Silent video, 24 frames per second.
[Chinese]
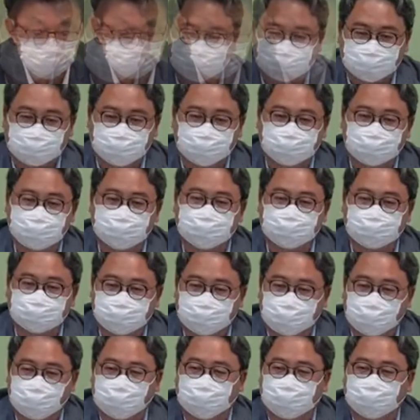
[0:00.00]
收集
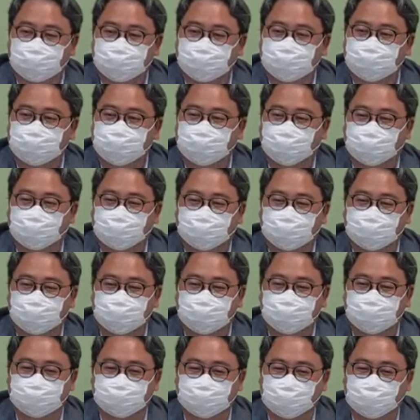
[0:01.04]
资料，好。